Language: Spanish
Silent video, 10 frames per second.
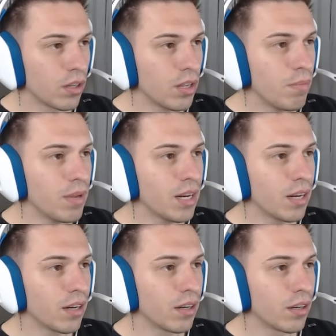y
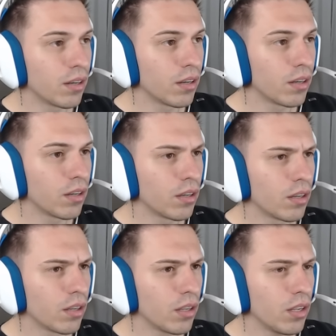miren,
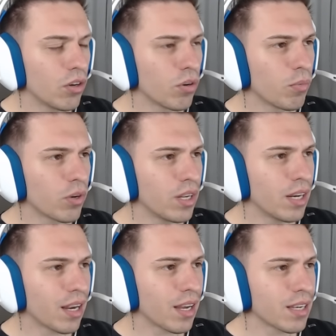es como que
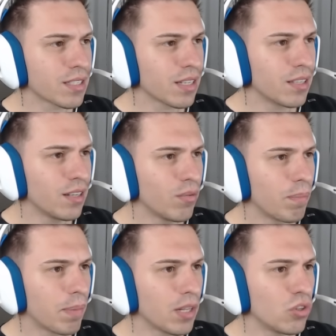la casa tiene
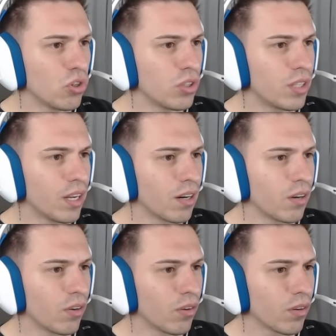un patio interno.